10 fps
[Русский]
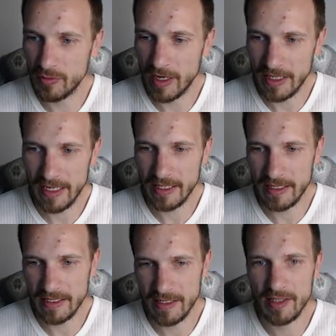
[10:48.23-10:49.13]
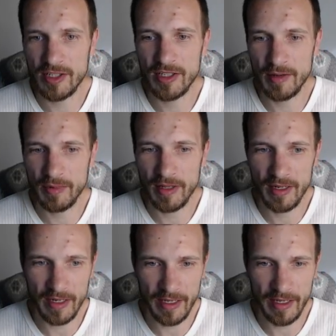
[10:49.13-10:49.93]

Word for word: Хотя она достаточно неплохая.